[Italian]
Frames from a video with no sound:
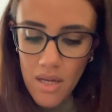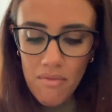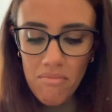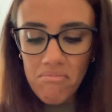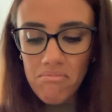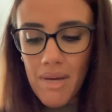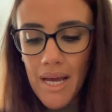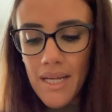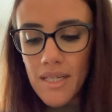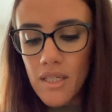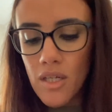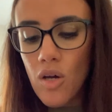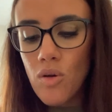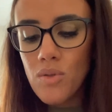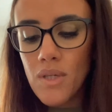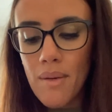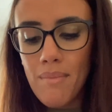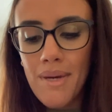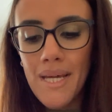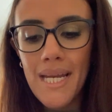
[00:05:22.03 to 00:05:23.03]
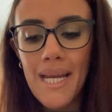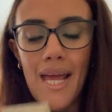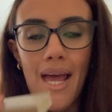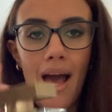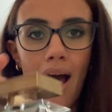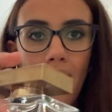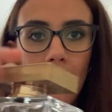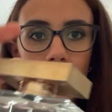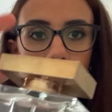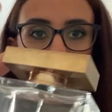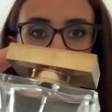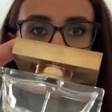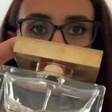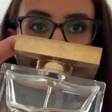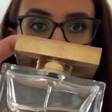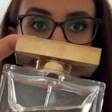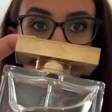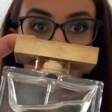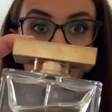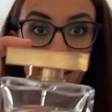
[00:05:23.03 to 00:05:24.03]
beh ne ho una marea
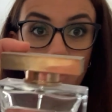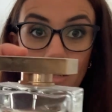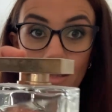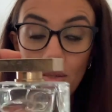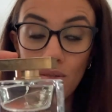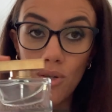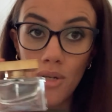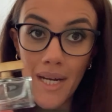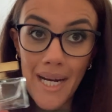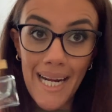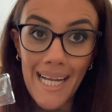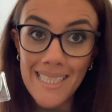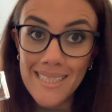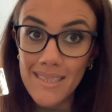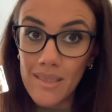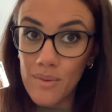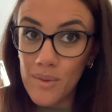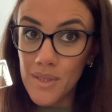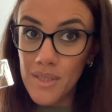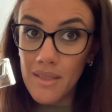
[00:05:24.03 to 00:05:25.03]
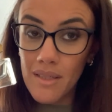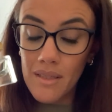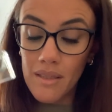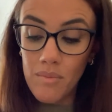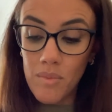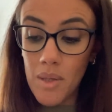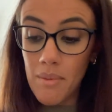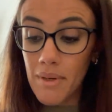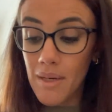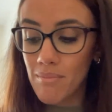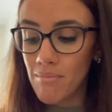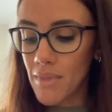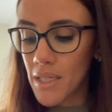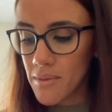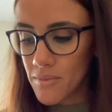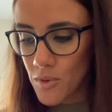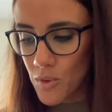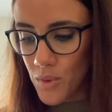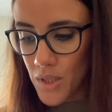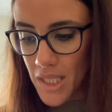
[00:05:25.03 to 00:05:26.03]
questo ragazzi questo era di mia mamma
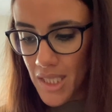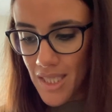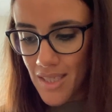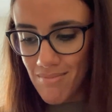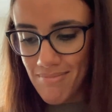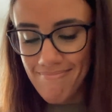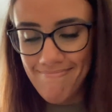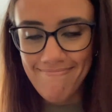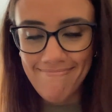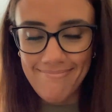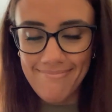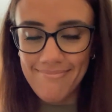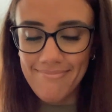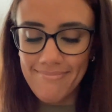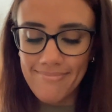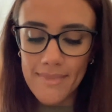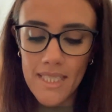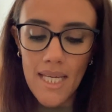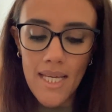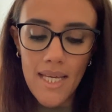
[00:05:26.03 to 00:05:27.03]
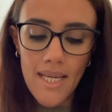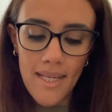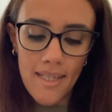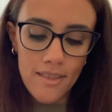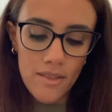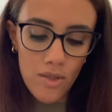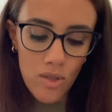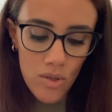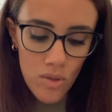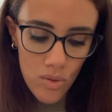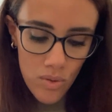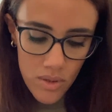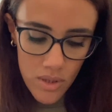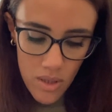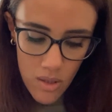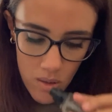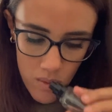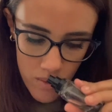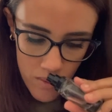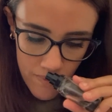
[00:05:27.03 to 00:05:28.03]
quindi non lo
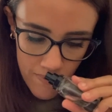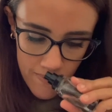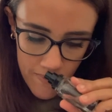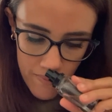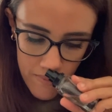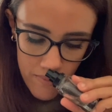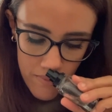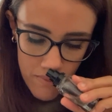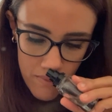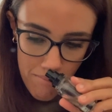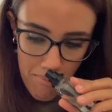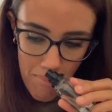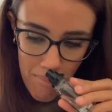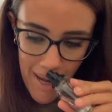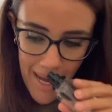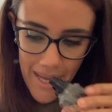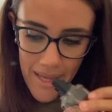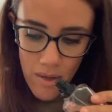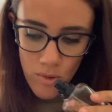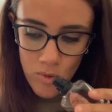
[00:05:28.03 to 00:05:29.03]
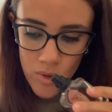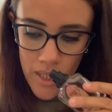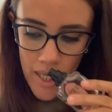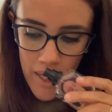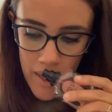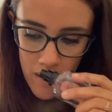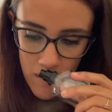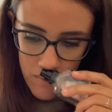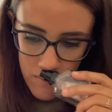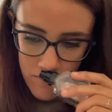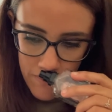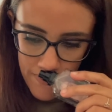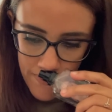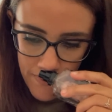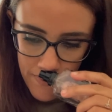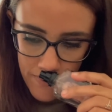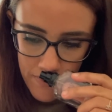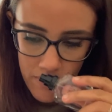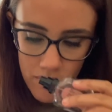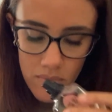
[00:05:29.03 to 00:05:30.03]
andrò mai a usare
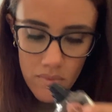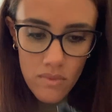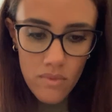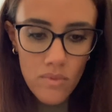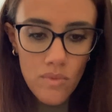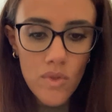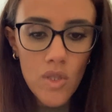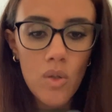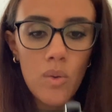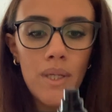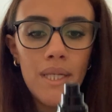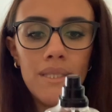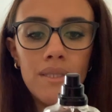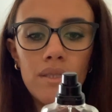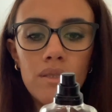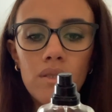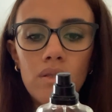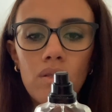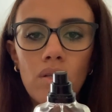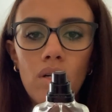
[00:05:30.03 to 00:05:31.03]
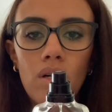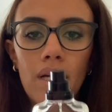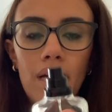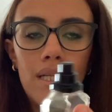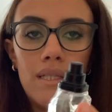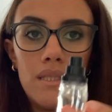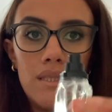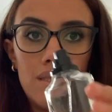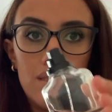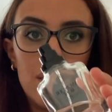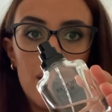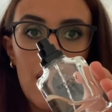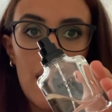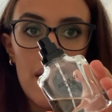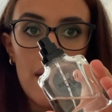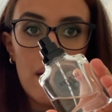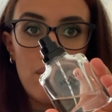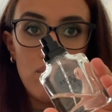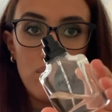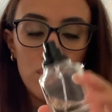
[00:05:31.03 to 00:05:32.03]
questo è di
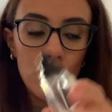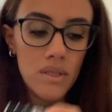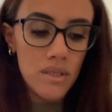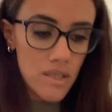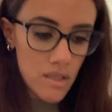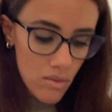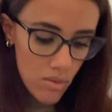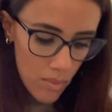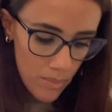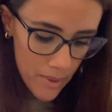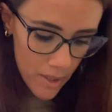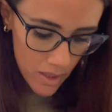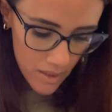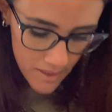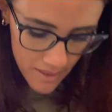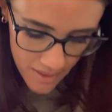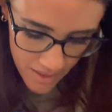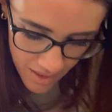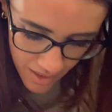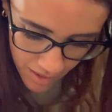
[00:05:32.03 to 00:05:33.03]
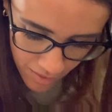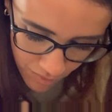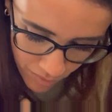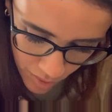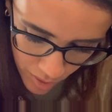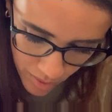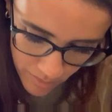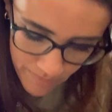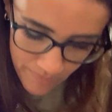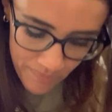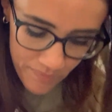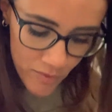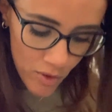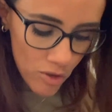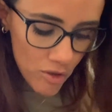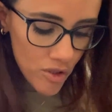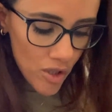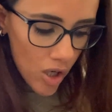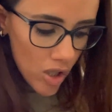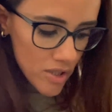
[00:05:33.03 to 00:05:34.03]
Zara, buonissimo, però estivo.
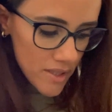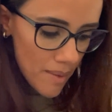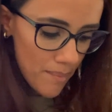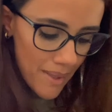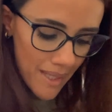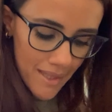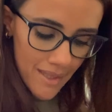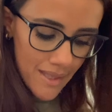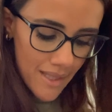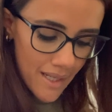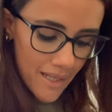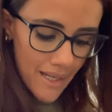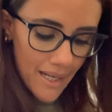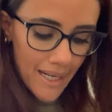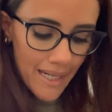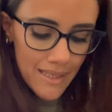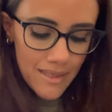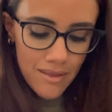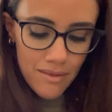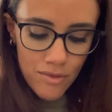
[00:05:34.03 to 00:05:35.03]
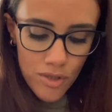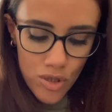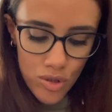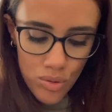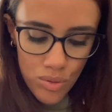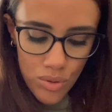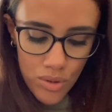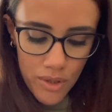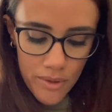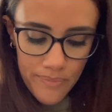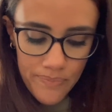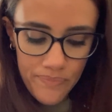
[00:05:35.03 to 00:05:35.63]
Non so cosa mettere, ragazzi, vi giuro.